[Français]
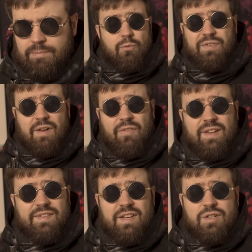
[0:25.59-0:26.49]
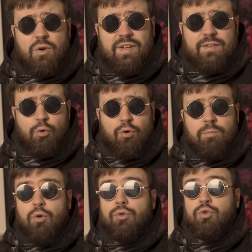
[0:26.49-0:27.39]
Vous savez, ces gens qui
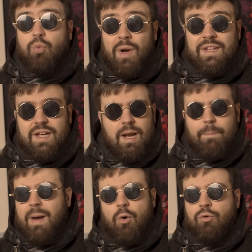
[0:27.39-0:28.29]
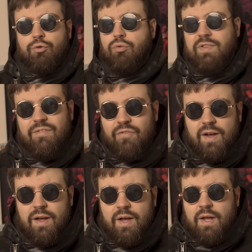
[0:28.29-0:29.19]
s'occupent de soigner l'apparence du défunt,